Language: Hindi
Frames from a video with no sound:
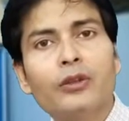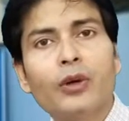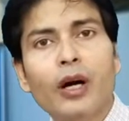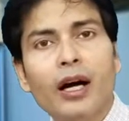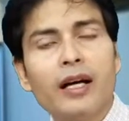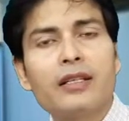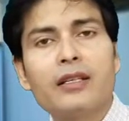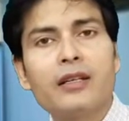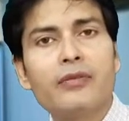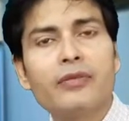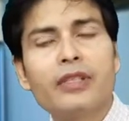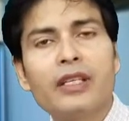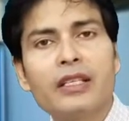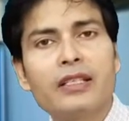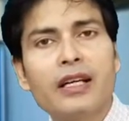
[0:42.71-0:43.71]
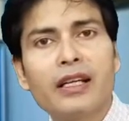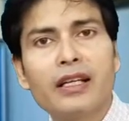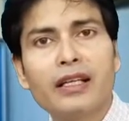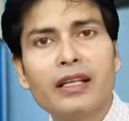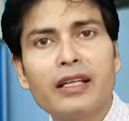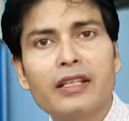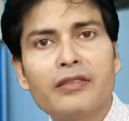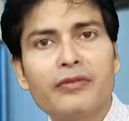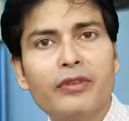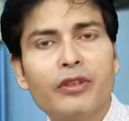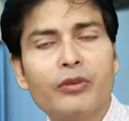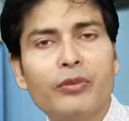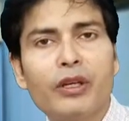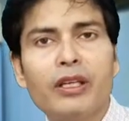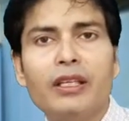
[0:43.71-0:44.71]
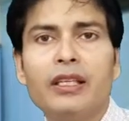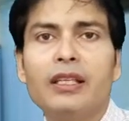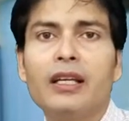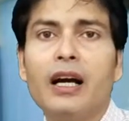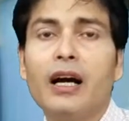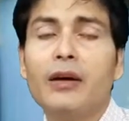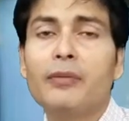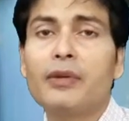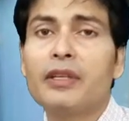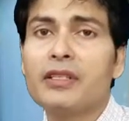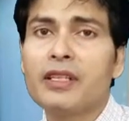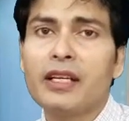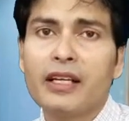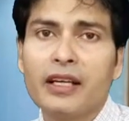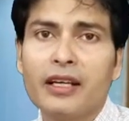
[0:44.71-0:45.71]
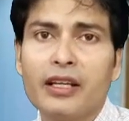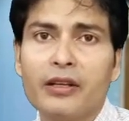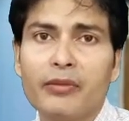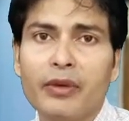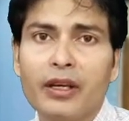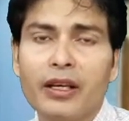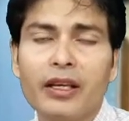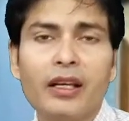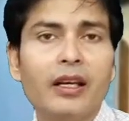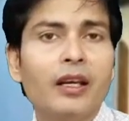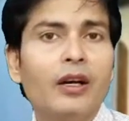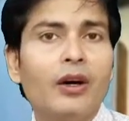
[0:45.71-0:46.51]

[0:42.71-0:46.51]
तो आज हम ये जानेंगे इस वीडियो में कि आप किस कैटेगरी में हैं